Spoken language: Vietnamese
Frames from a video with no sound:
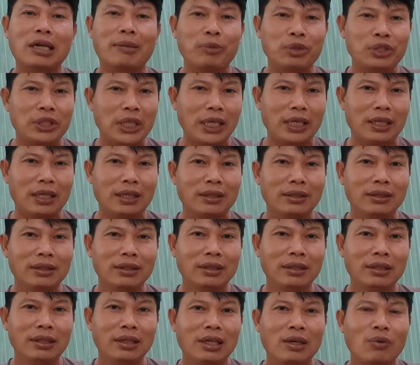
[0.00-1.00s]
Qua đây
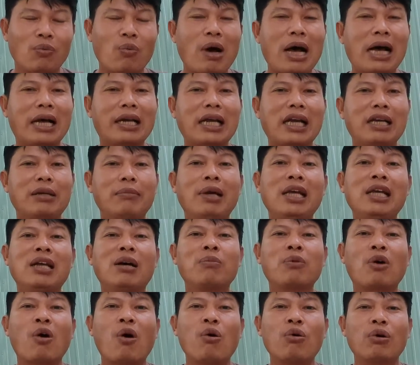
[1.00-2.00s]
bị ông cố kề dao vô
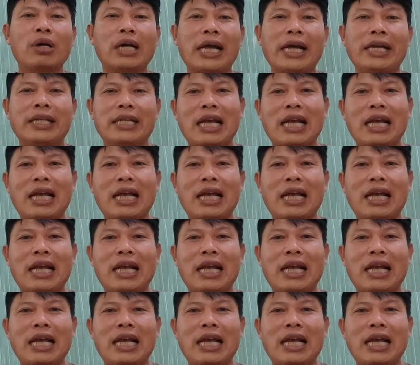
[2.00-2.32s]
cần cổ,